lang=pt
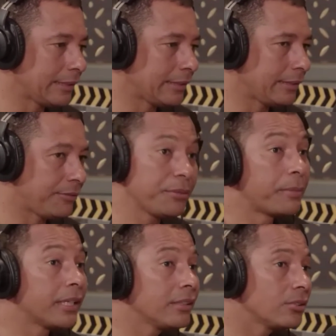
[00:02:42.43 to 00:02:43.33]
E
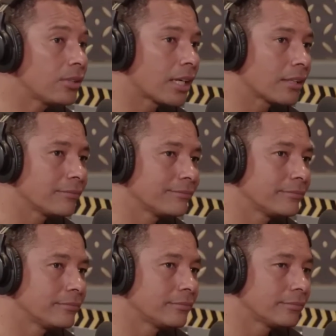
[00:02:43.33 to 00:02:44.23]
vibrando, cara.
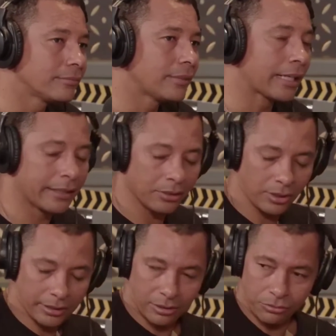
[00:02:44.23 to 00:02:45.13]
Aqui,
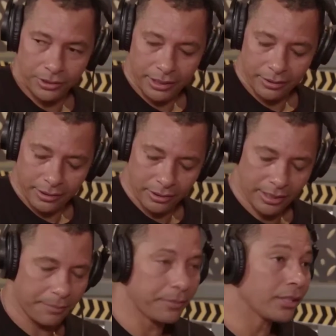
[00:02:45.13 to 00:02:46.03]
não, aqui eu vi aquilo ali, eu
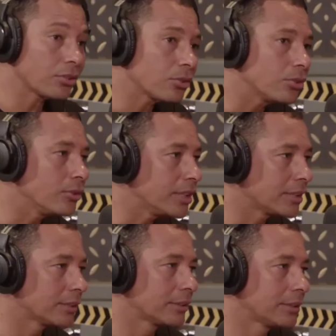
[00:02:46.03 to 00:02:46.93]
arrepei tudo ali.
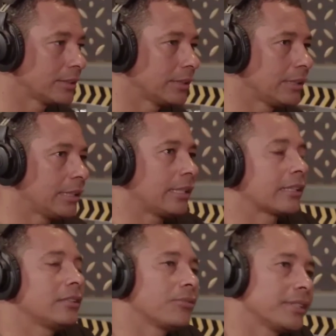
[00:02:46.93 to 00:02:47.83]

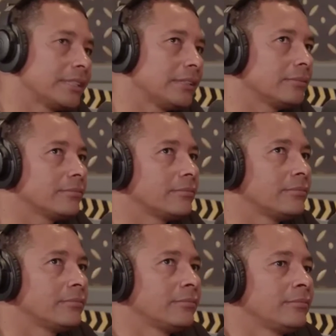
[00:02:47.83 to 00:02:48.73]
aquele foi assim.
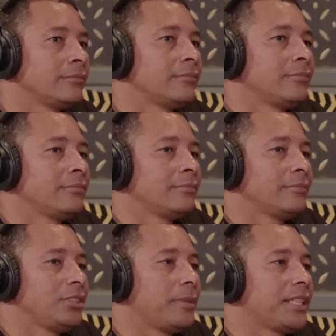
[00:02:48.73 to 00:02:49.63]

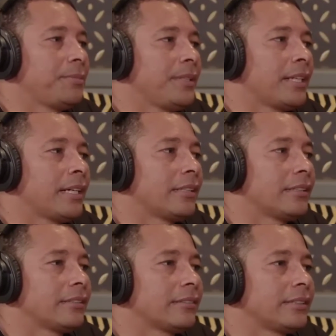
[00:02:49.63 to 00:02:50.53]
Deu uma
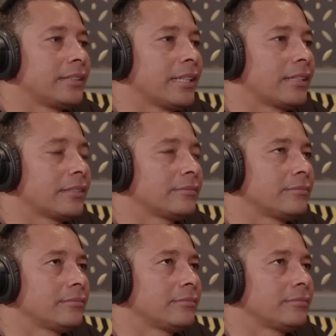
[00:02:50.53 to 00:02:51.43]
respirada. Esse cara.
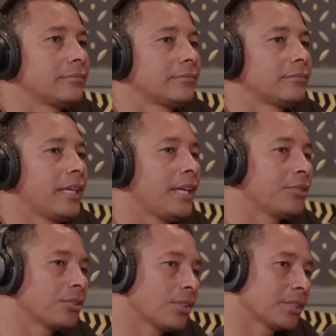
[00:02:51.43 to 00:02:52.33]
É
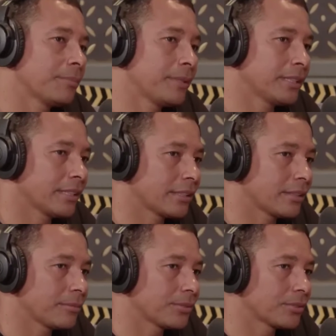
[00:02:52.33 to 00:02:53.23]
isso que nós
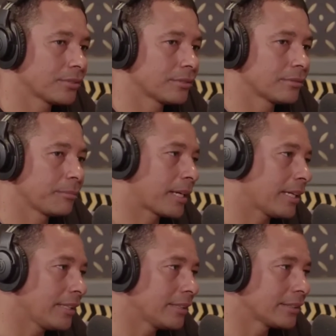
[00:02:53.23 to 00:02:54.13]
representamos
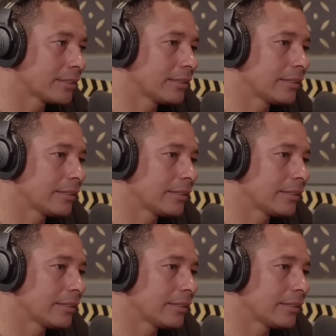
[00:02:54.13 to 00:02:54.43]
para eles.